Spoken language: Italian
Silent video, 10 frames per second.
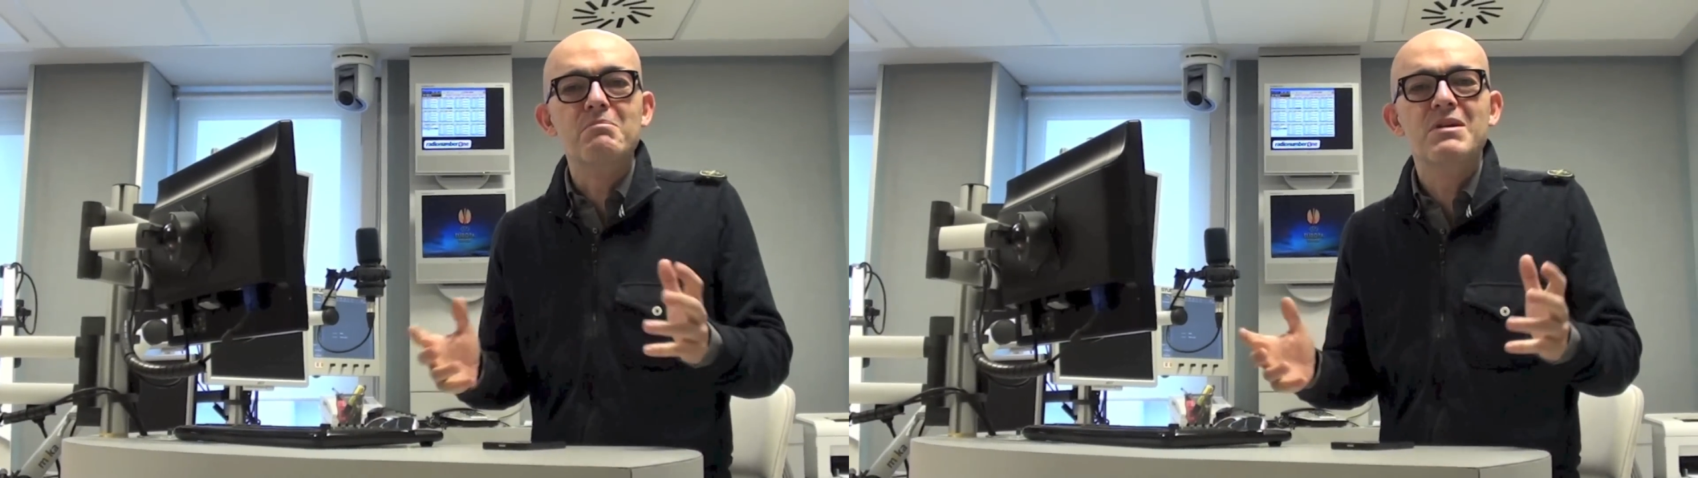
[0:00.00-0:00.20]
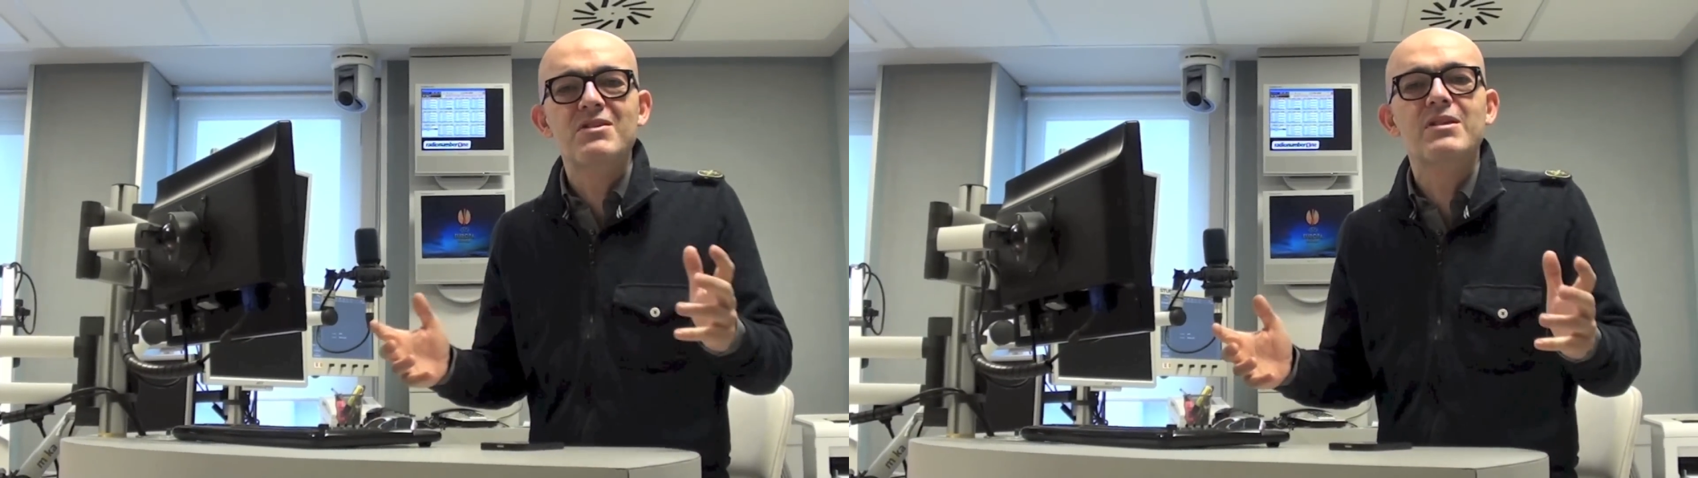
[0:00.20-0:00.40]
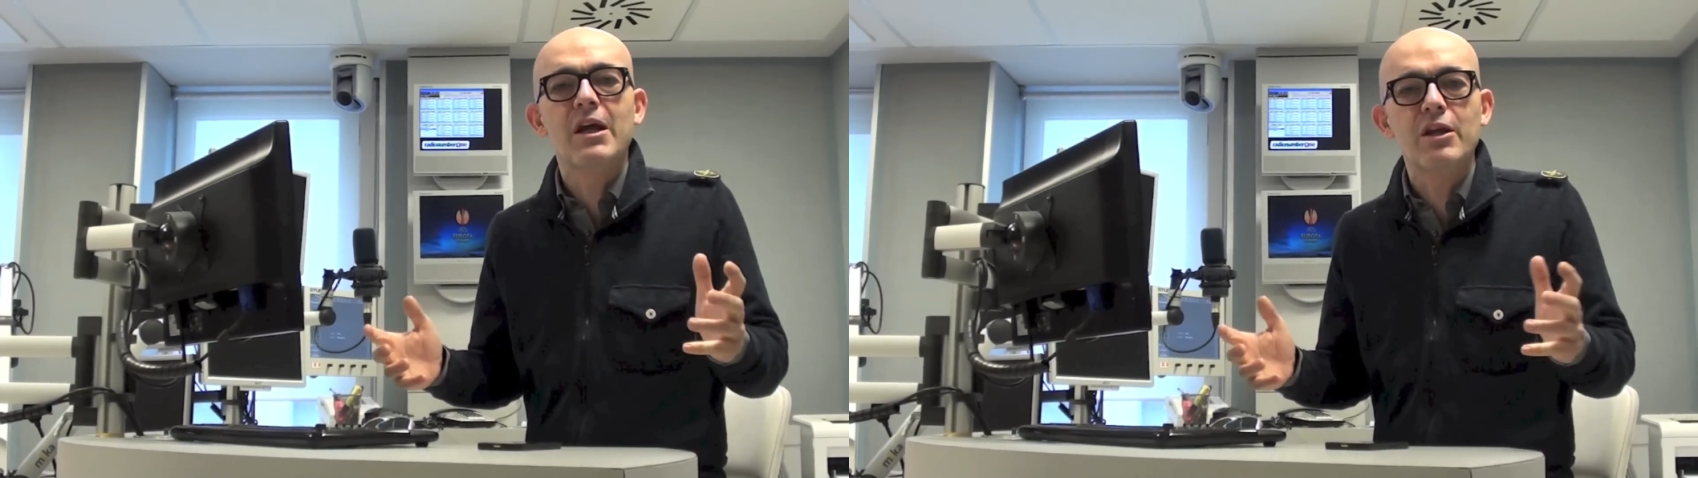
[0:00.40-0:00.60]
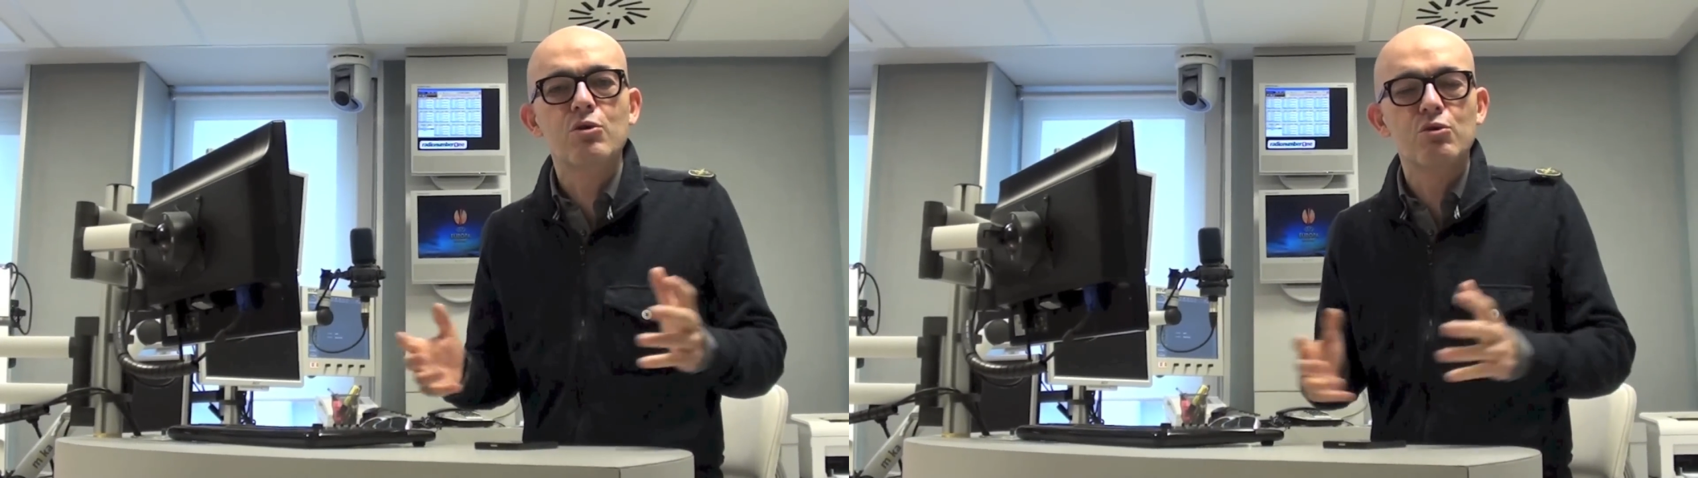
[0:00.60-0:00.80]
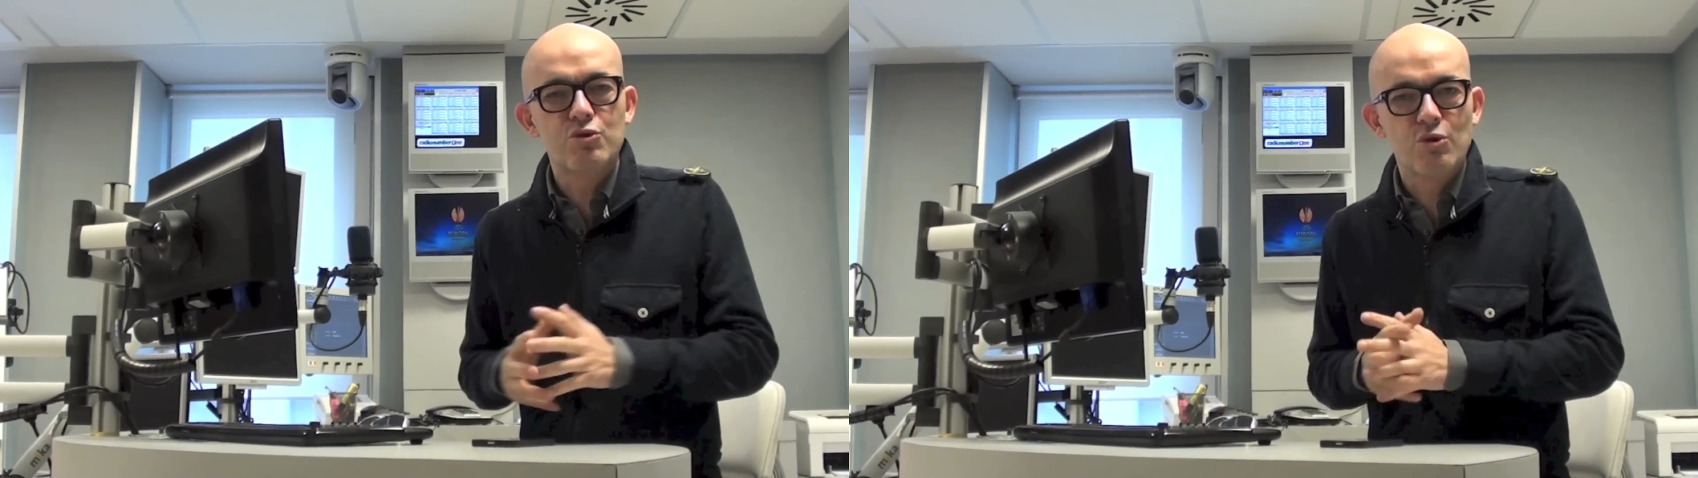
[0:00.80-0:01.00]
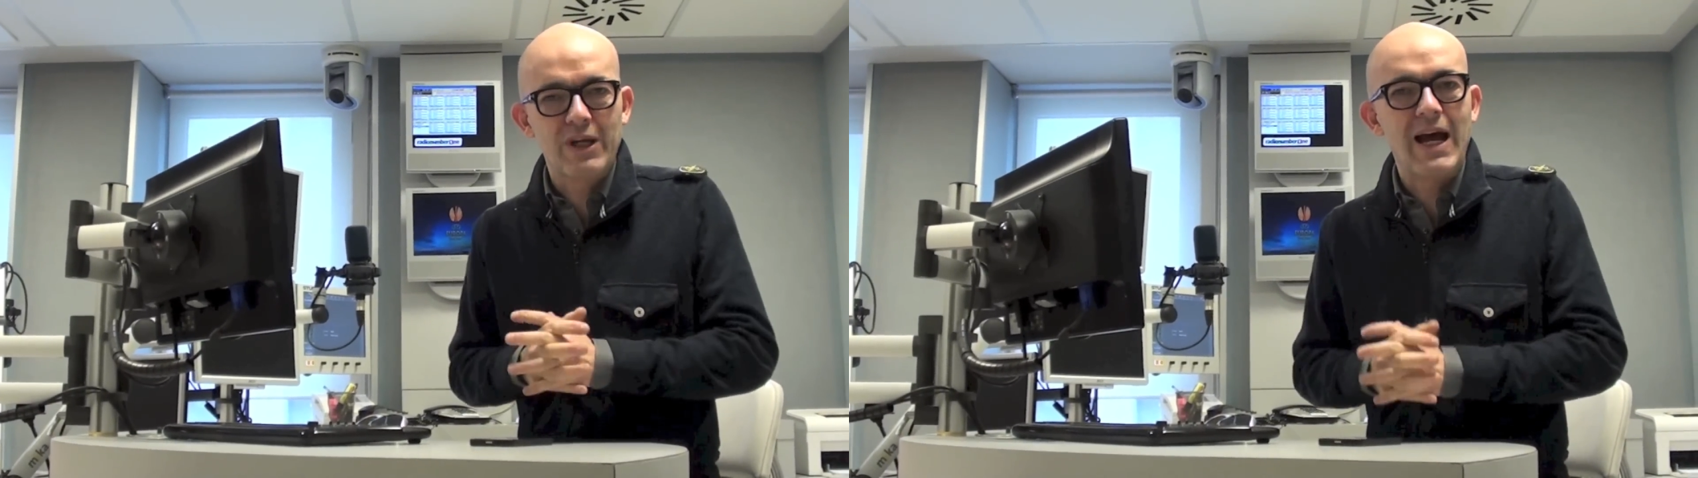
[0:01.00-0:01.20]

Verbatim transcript: misterioso